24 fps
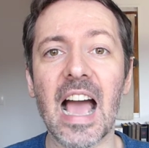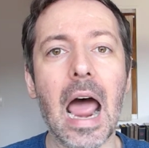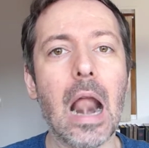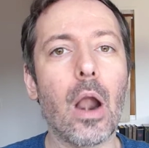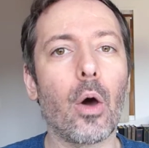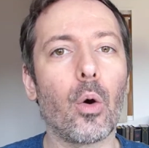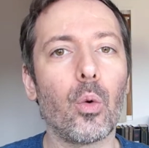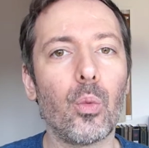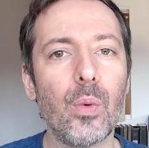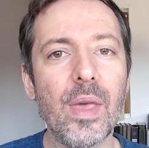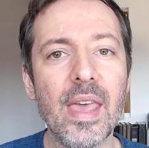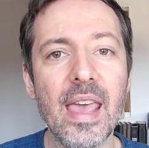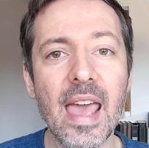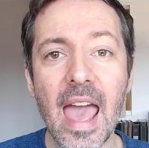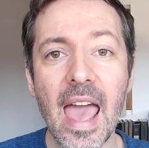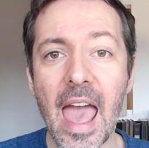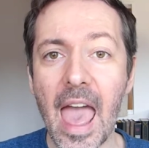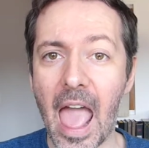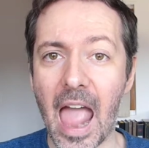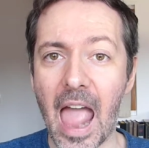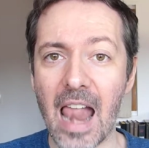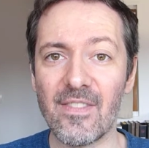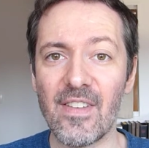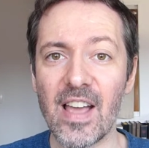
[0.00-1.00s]
Alors oui,
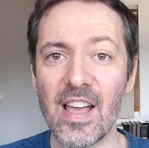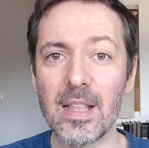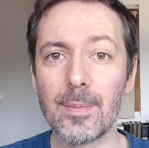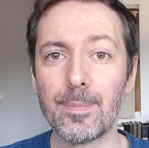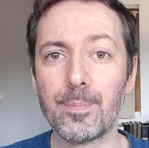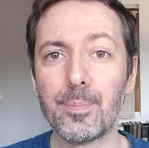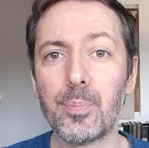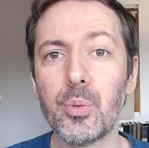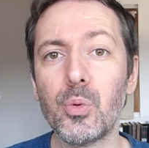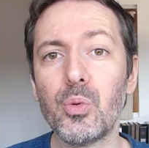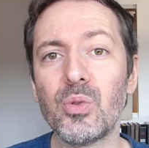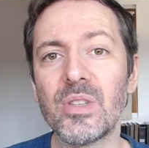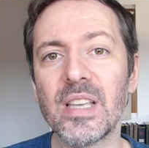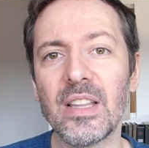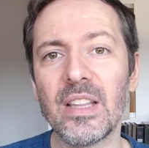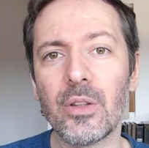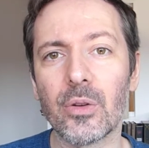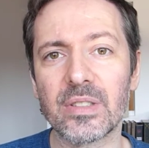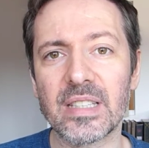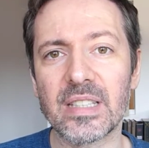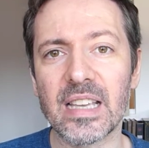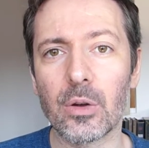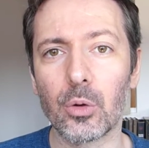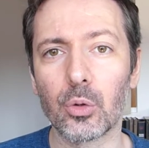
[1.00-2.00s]
elle va être poussée dans
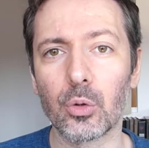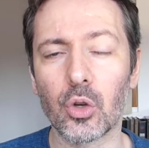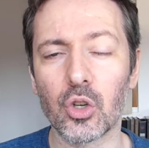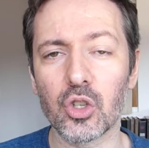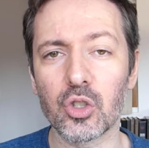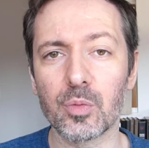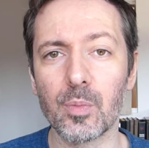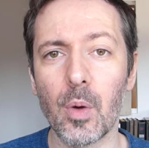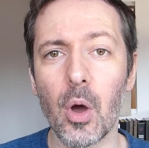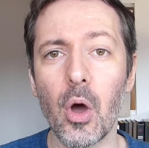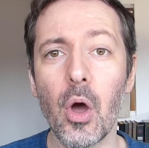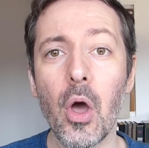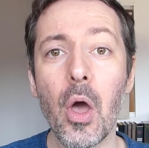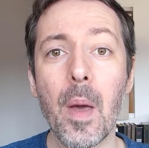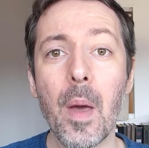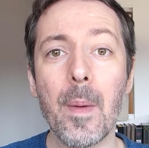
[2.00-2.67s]
ses retranchements,